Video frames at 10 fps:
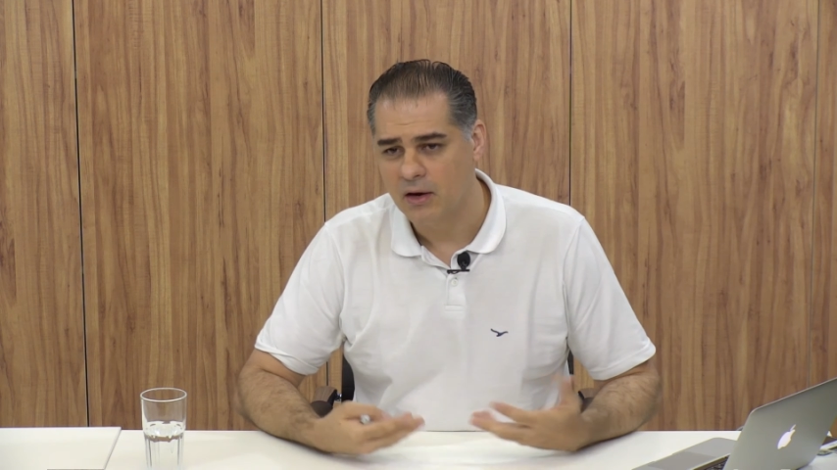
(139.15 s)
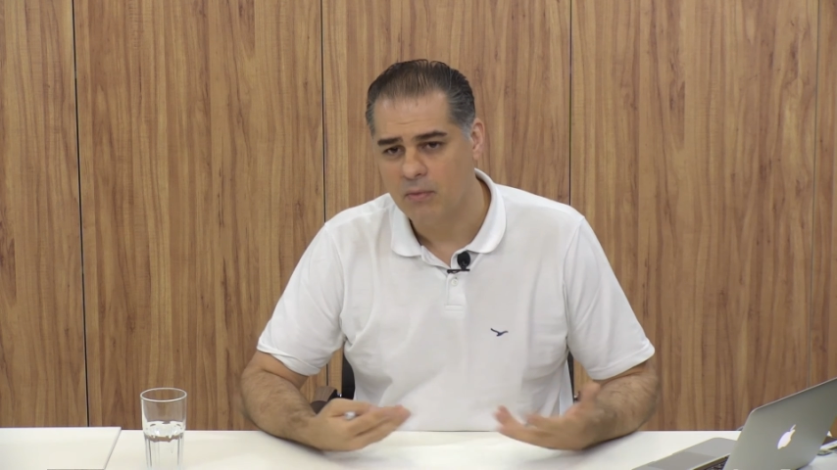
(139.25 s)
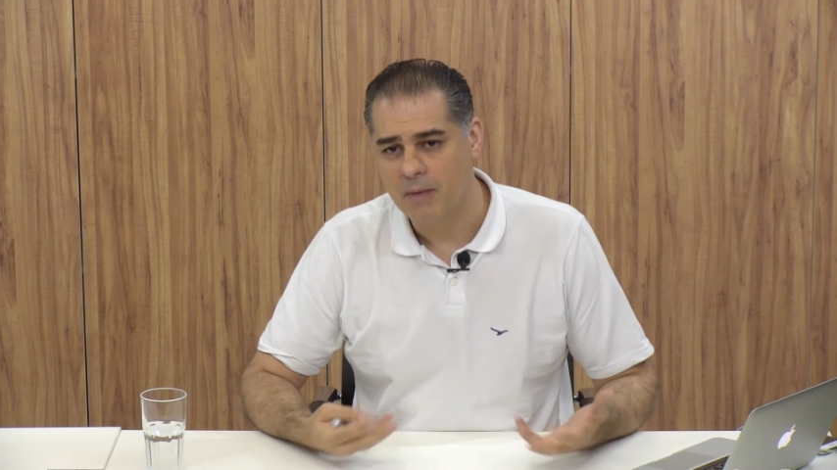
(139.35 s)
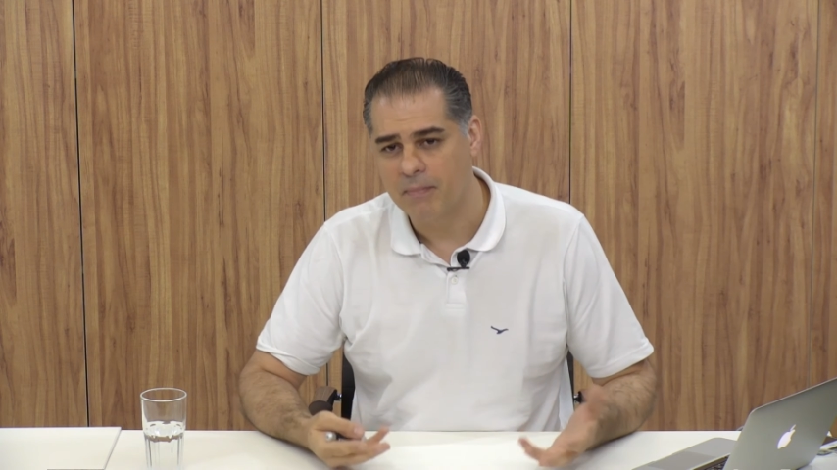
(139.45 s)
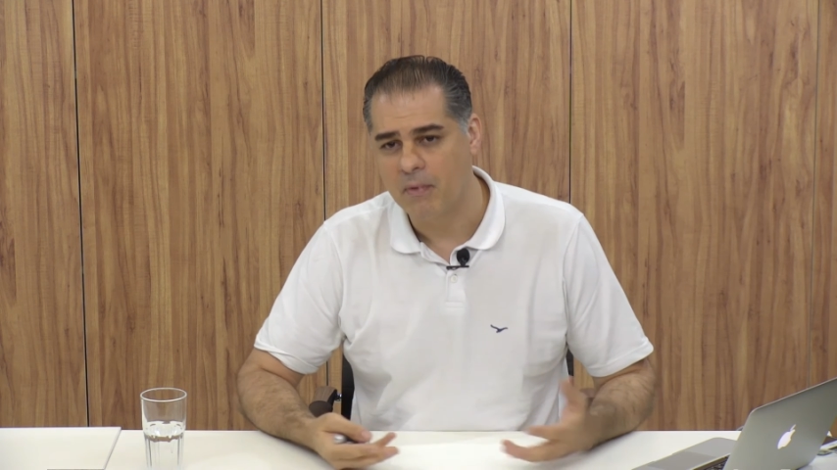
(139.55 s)

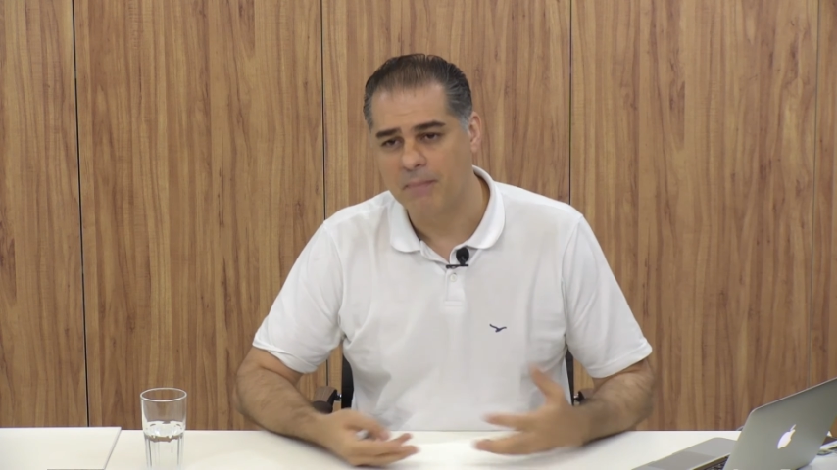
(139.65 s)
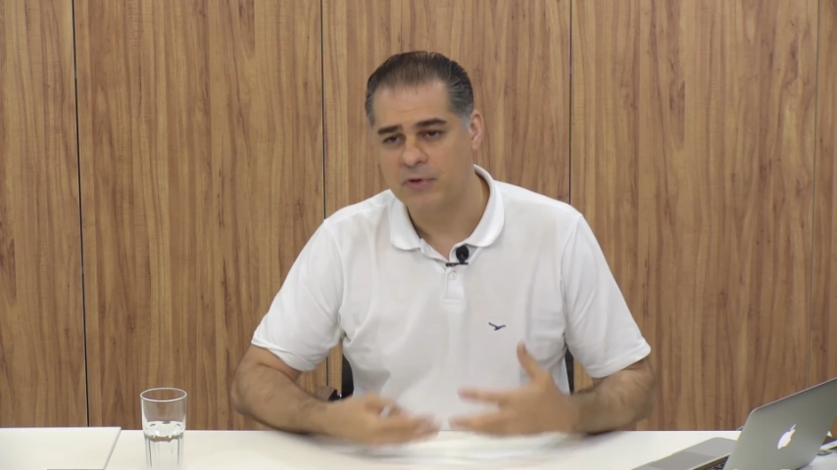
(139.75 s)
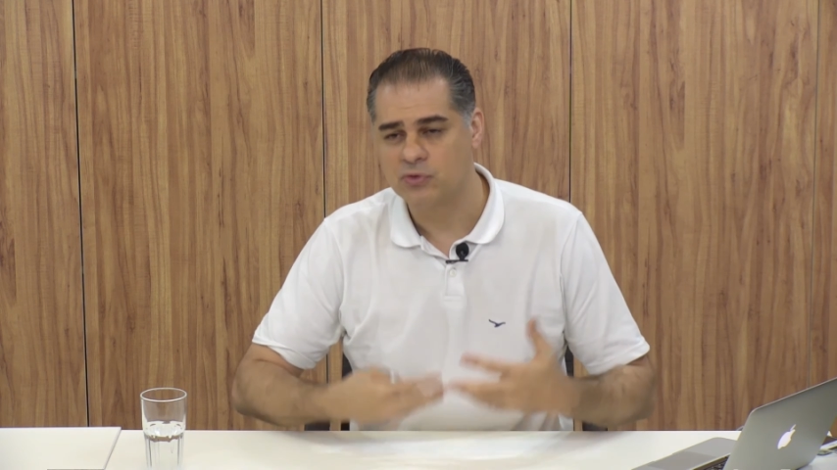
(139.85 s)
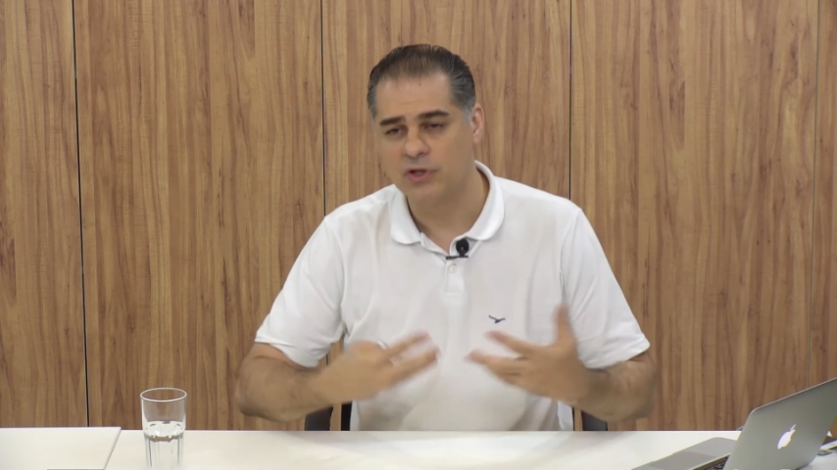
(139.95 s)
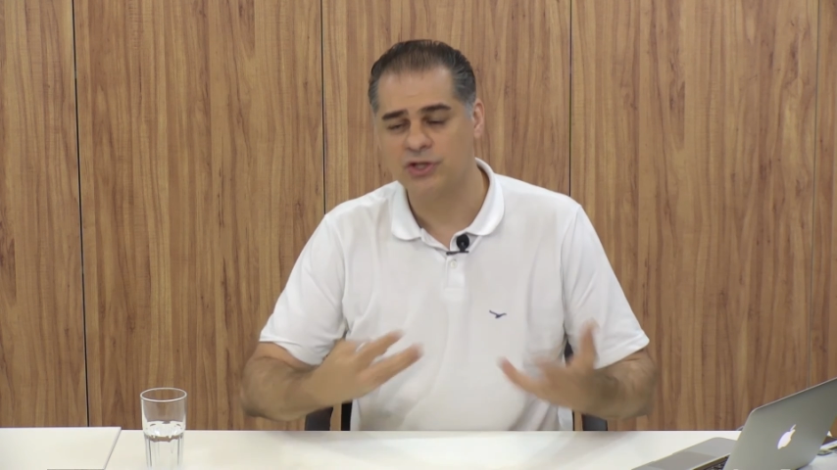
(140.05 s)
uma, uma
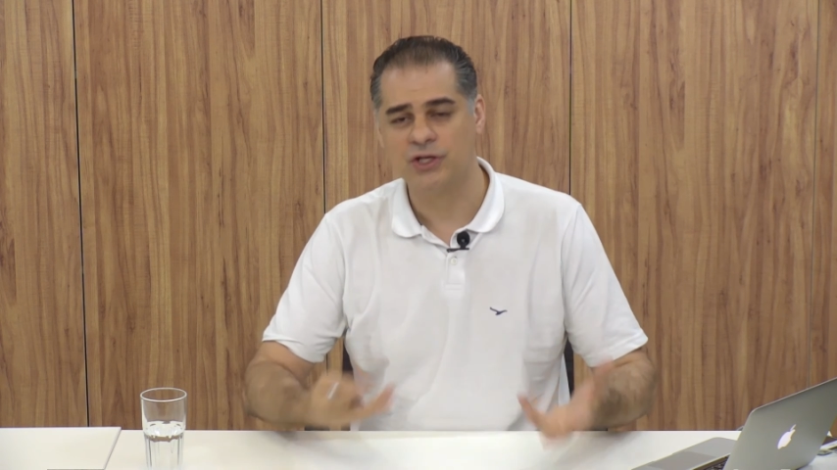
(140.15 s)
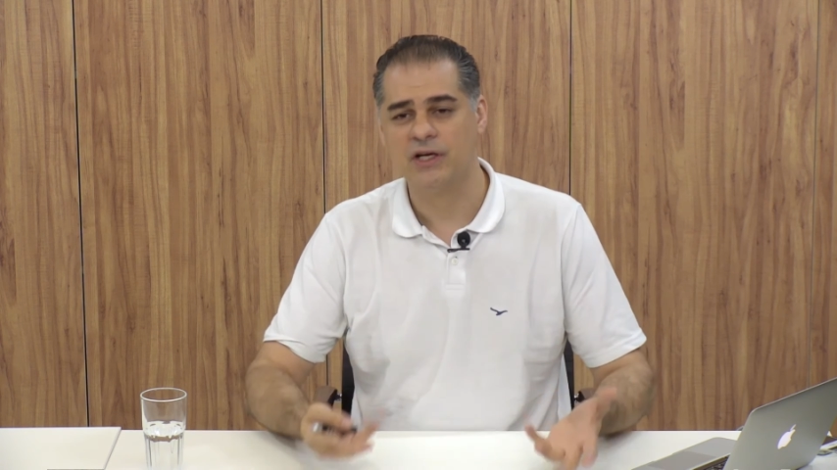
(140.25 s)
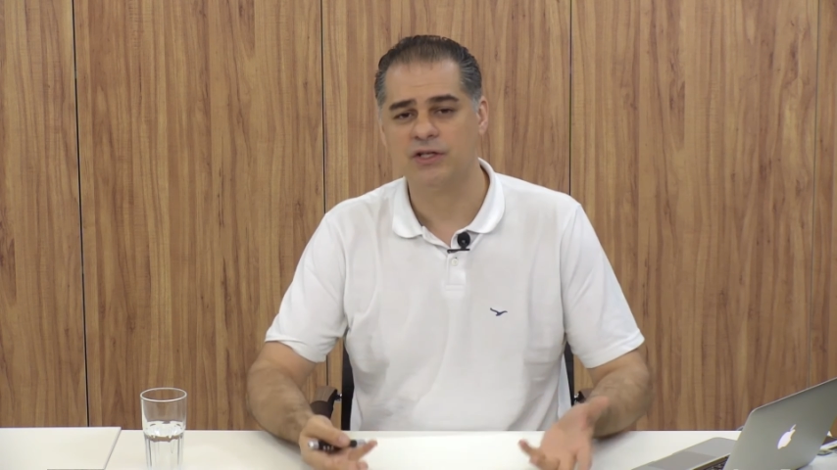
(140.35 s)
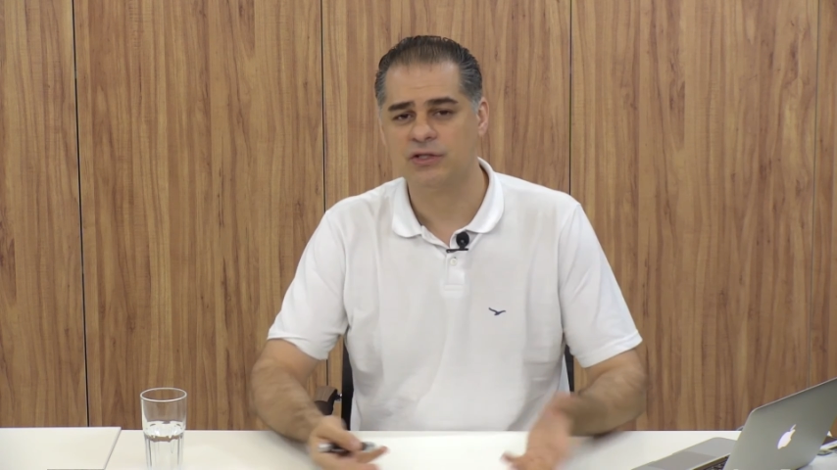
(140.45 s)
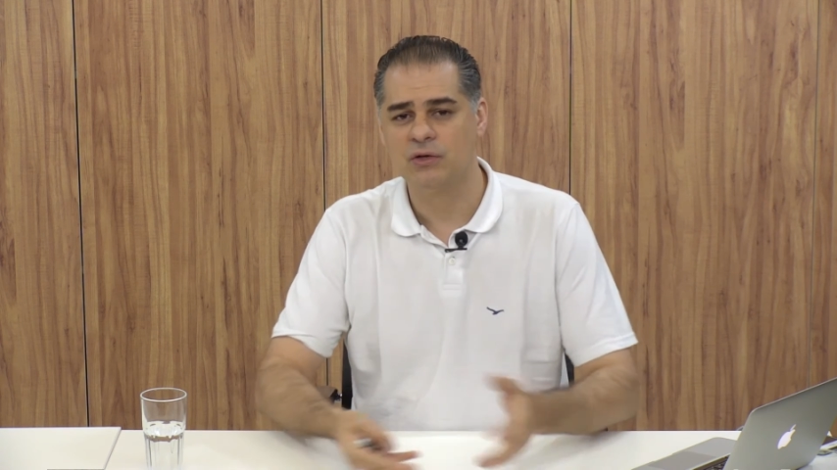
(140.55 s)
pessoa que chega e te